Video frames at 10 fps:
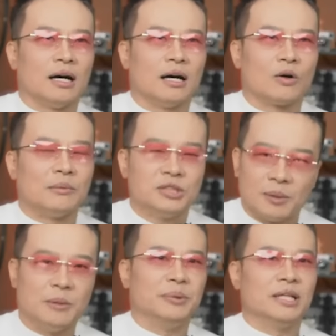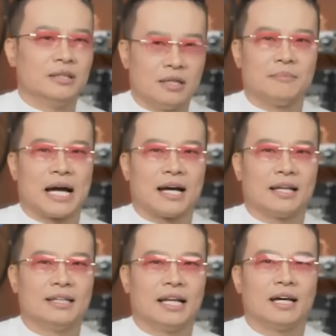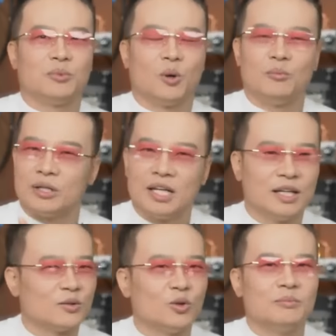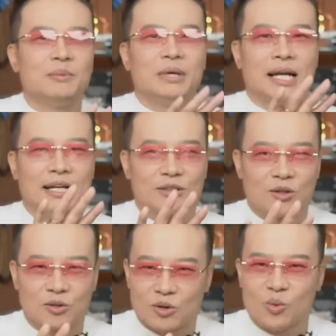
ความเชื่อผิดๆเยอะมากเลยนะแล้วผมบอกได้เลยคุณไม่มีอะไรต้องกลั